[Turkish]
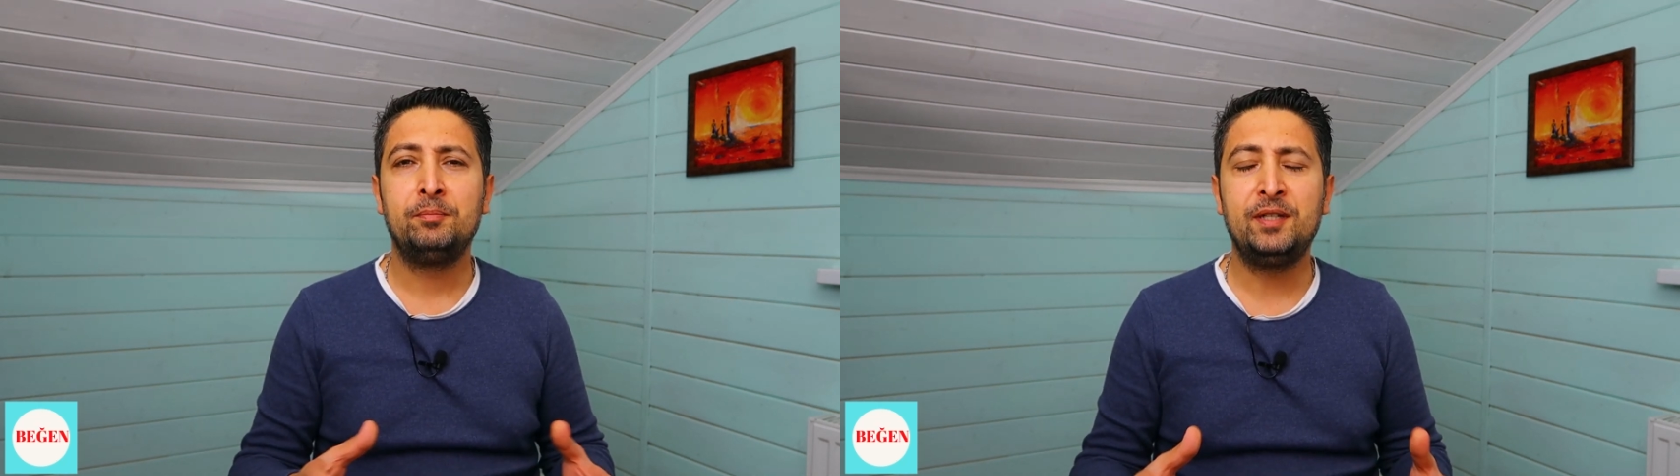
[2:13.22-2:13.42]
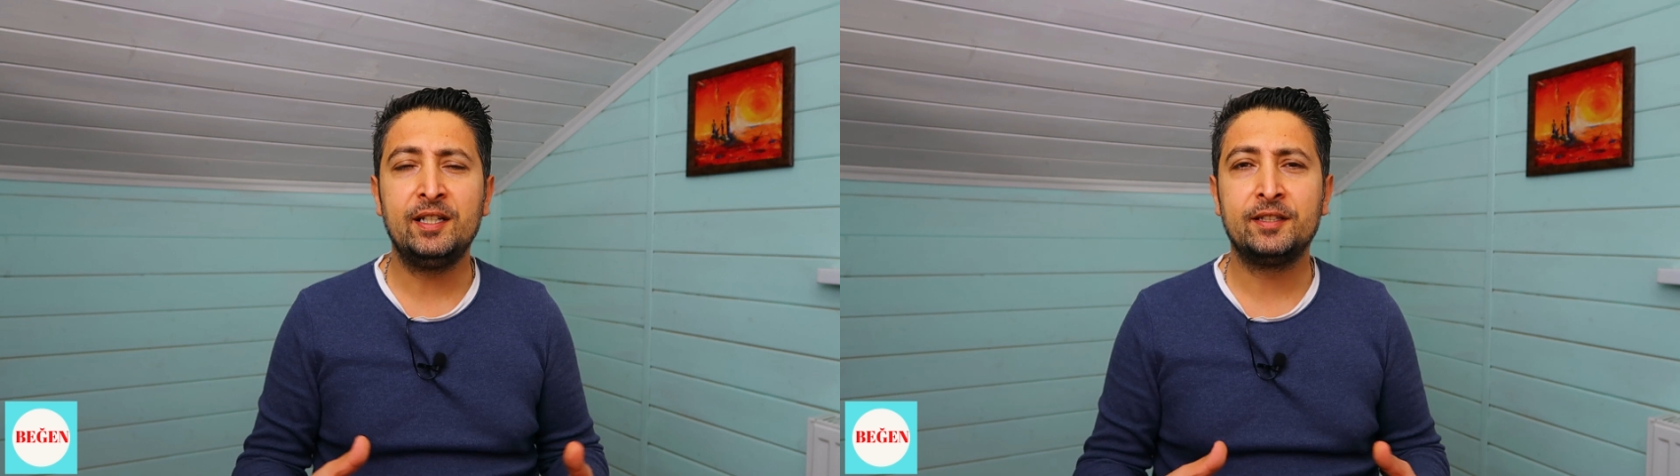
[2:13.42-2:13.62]

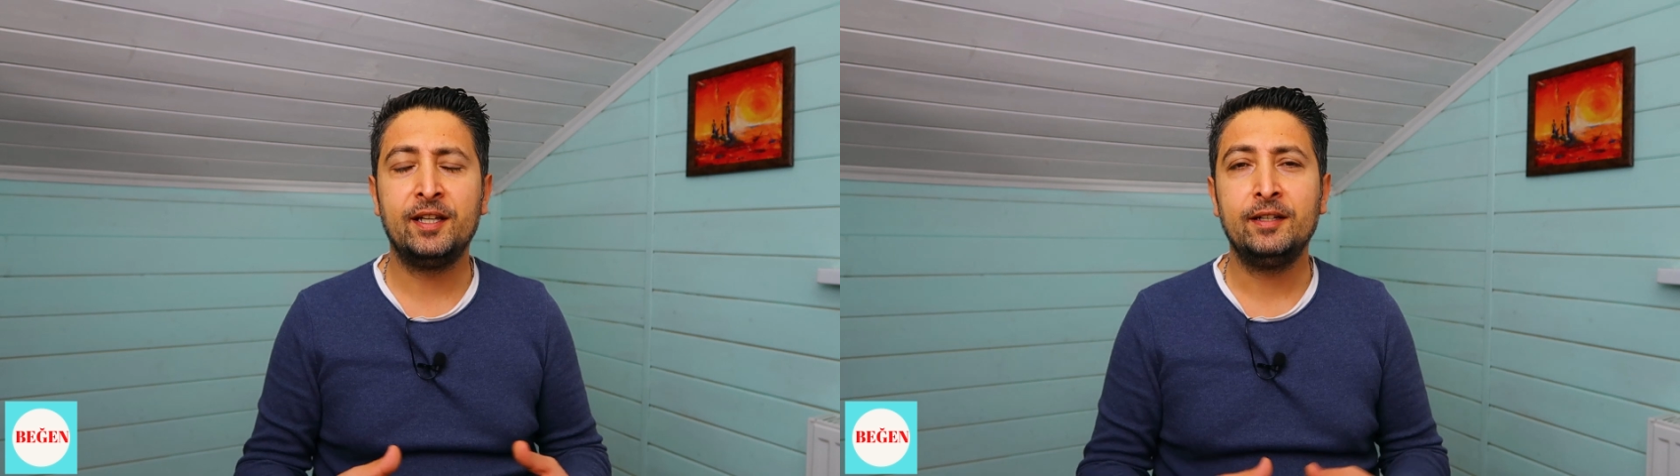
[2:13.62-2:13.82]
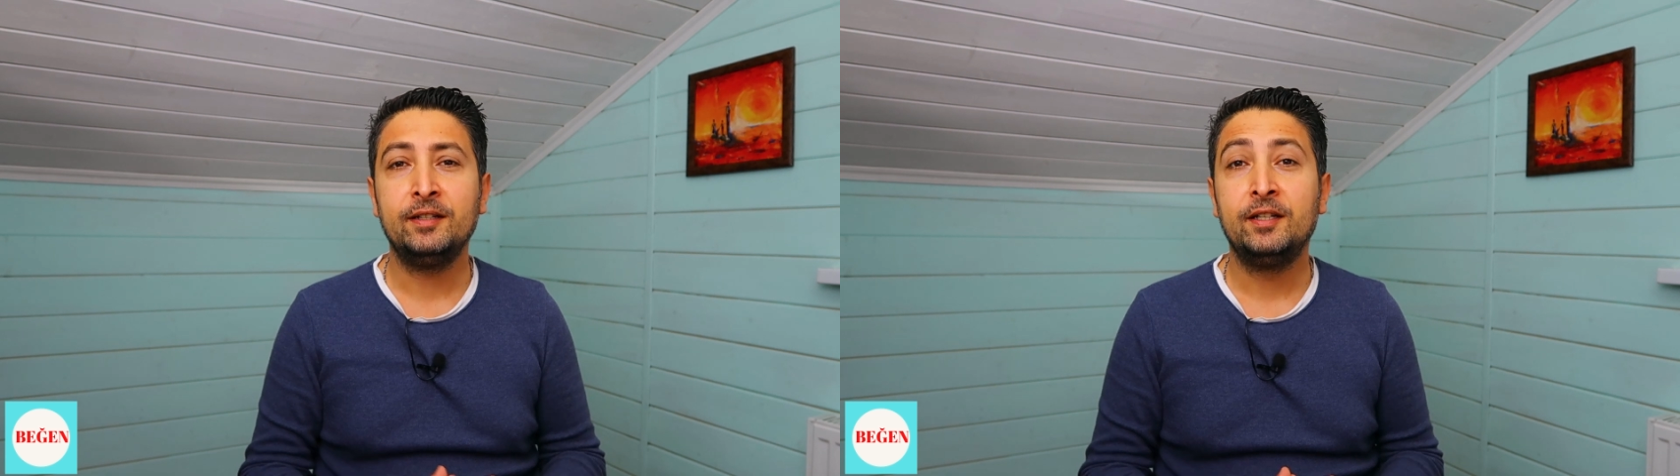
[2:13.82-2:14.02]

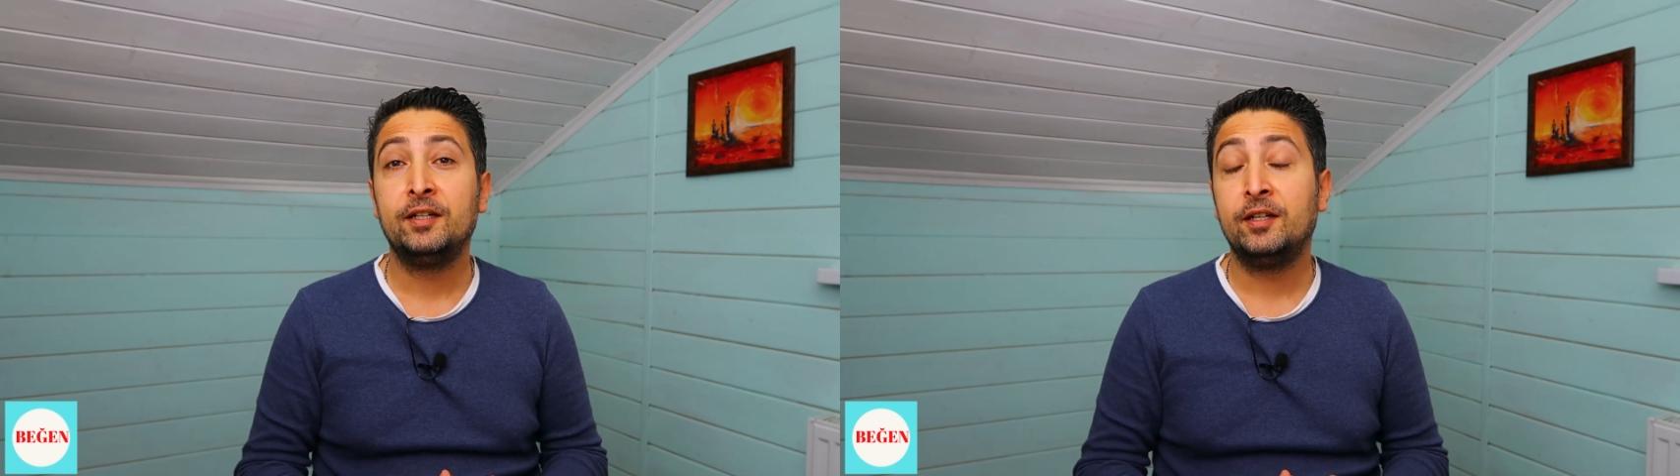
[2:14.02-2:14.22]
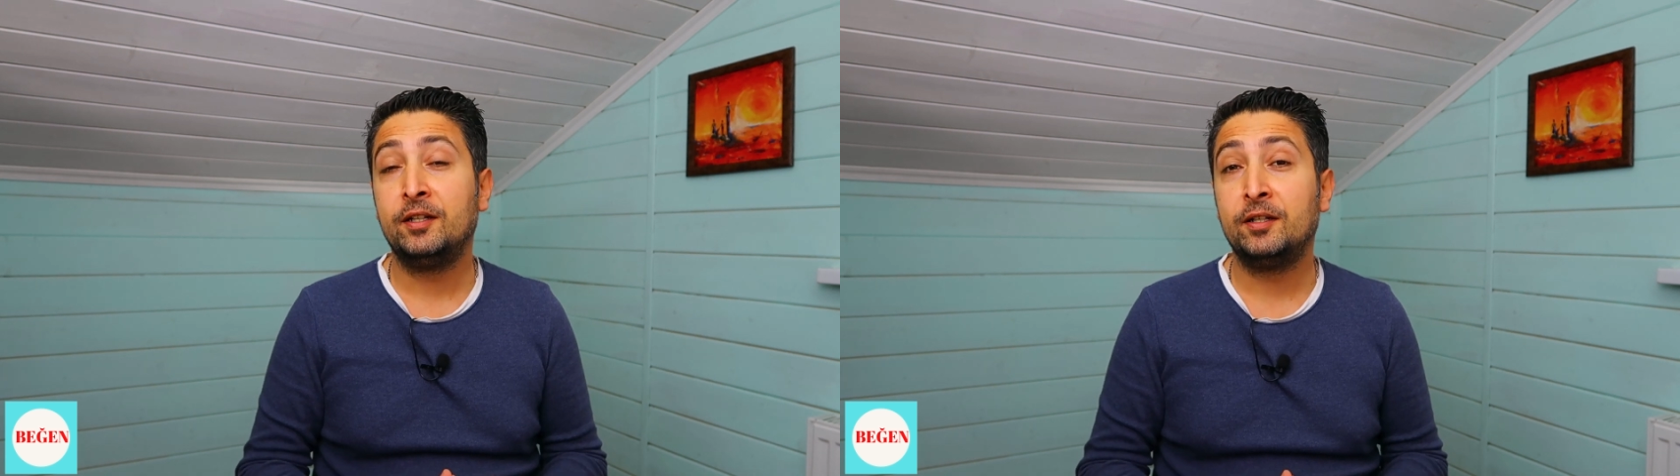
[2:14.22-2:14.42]
bir de
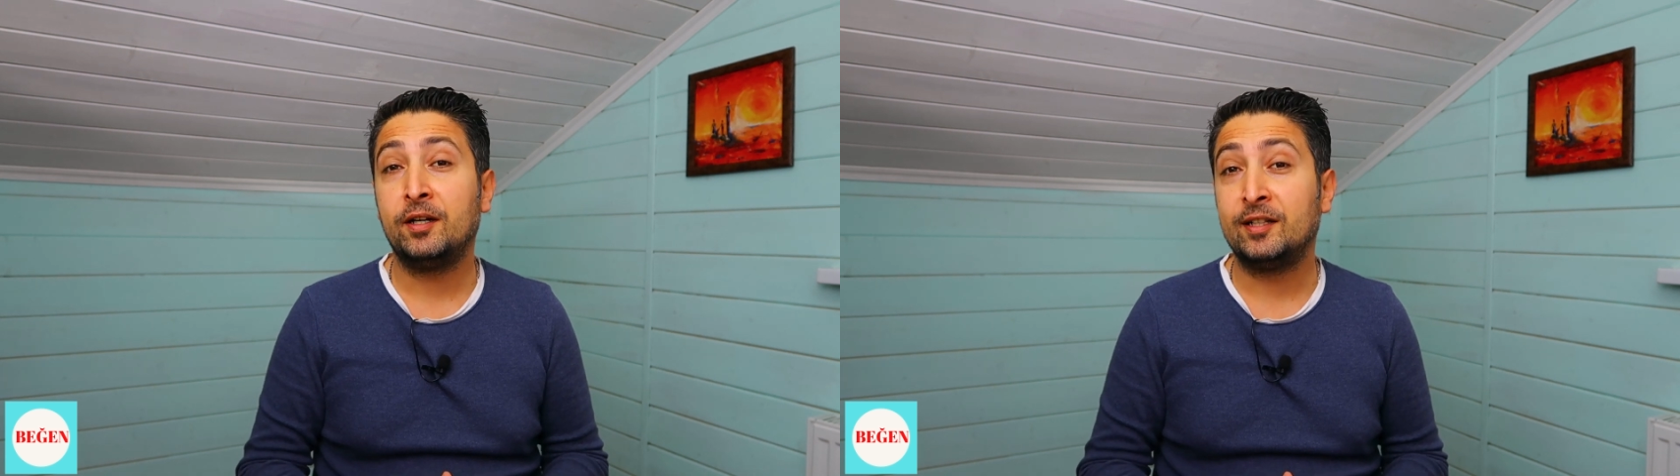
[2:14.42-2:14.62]
ee,